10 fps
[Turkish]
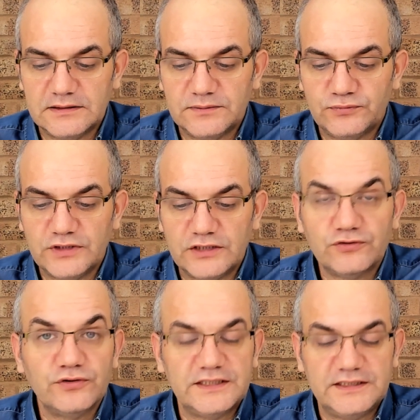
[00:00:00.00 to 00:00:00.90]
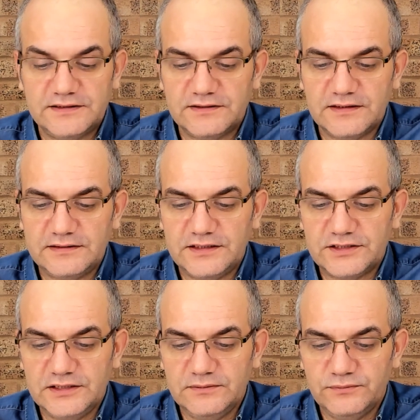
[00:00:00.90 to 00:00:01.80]
e, bundan sonraki
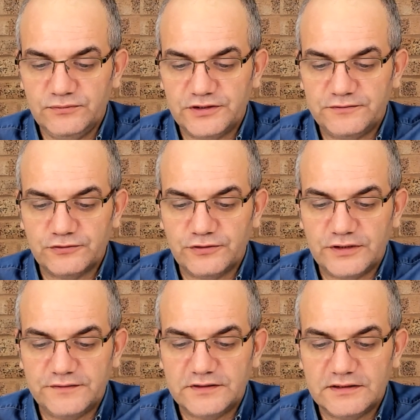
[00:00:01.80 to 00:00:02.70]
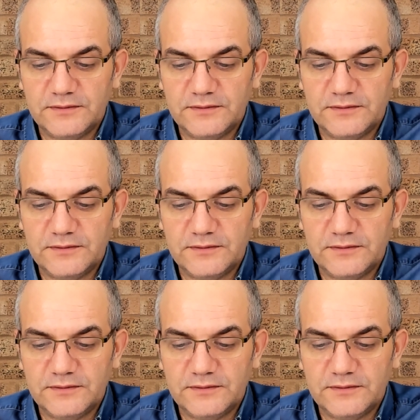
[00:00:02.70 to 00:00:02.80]
strateji burada fotoğrafta